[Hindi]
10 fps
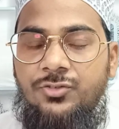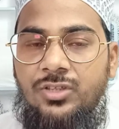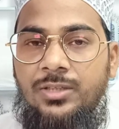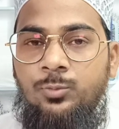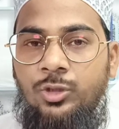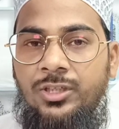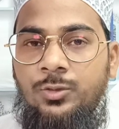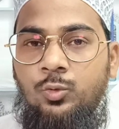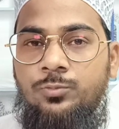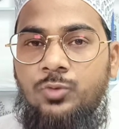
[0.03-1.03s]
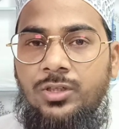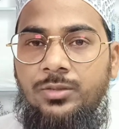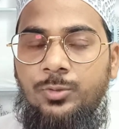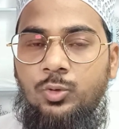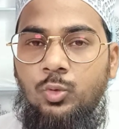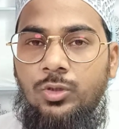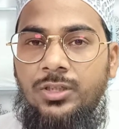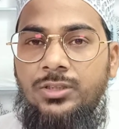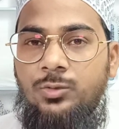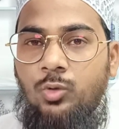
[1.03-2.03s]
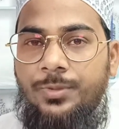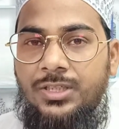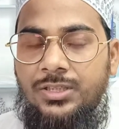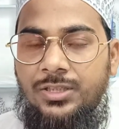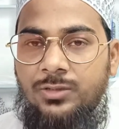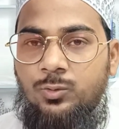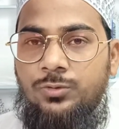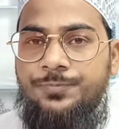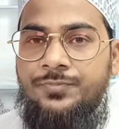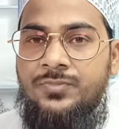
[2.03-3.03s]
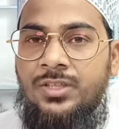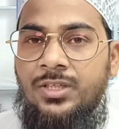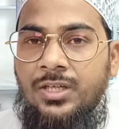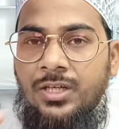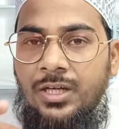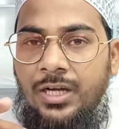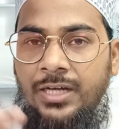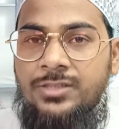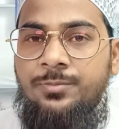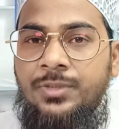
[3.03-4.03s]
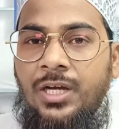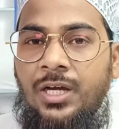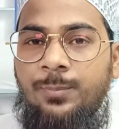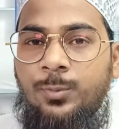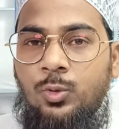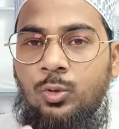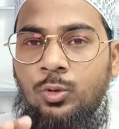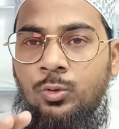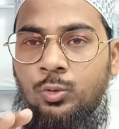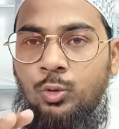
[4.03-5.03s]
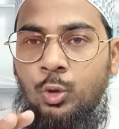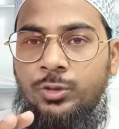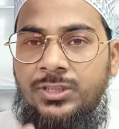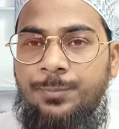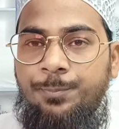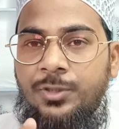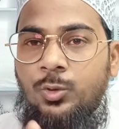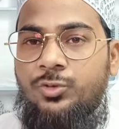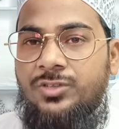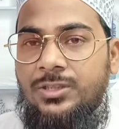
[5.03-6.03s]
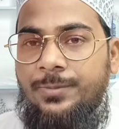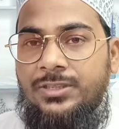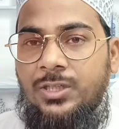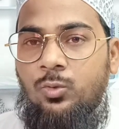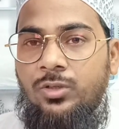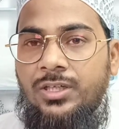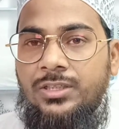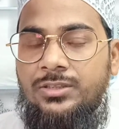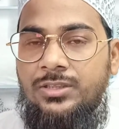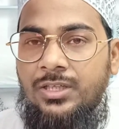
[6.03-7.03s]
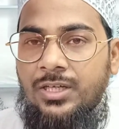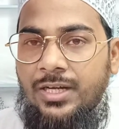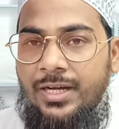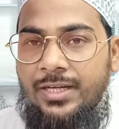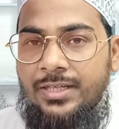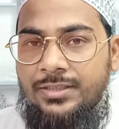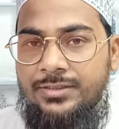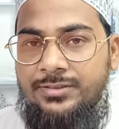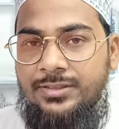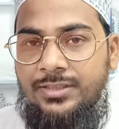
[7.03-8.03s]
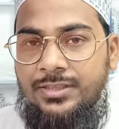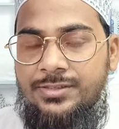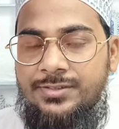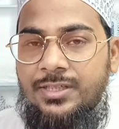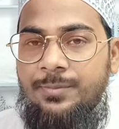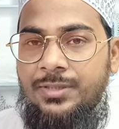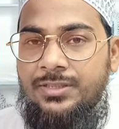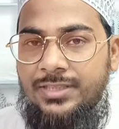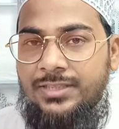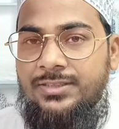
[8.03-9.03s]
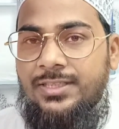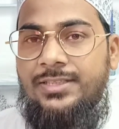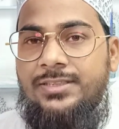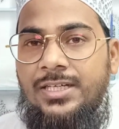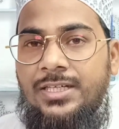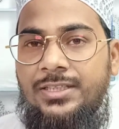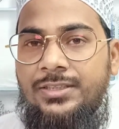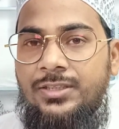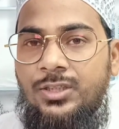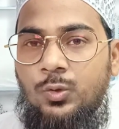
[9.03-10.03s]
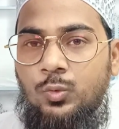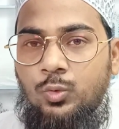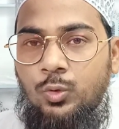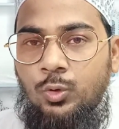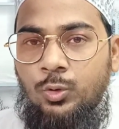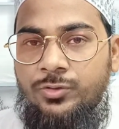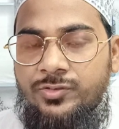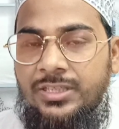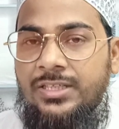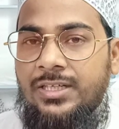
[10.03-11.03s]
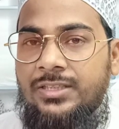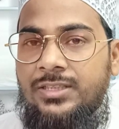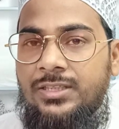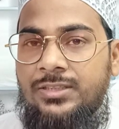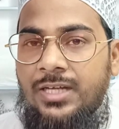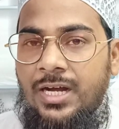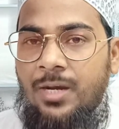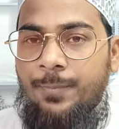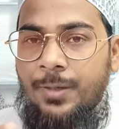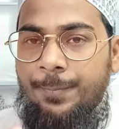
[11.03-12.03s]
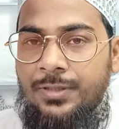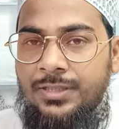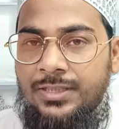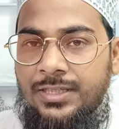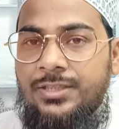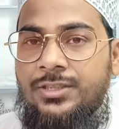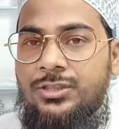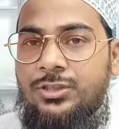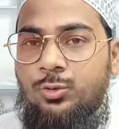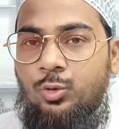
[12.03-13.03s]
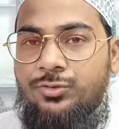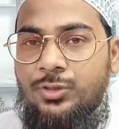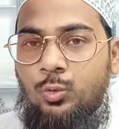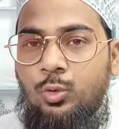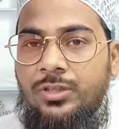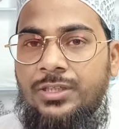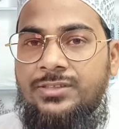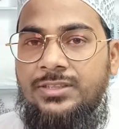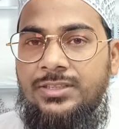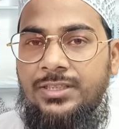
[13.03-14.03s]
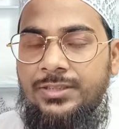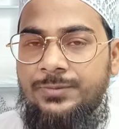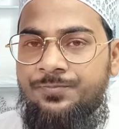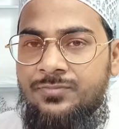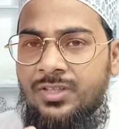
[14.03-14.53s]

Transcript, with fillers: असलकम वरहमल वबरक आज मैं आपको दो तबी नुस्खे बताऊँगा अगर किसी के सर में दर्द रहता है तो सर का दर्द आप अपने घर की चीज़ों से दूर कर सकते हैं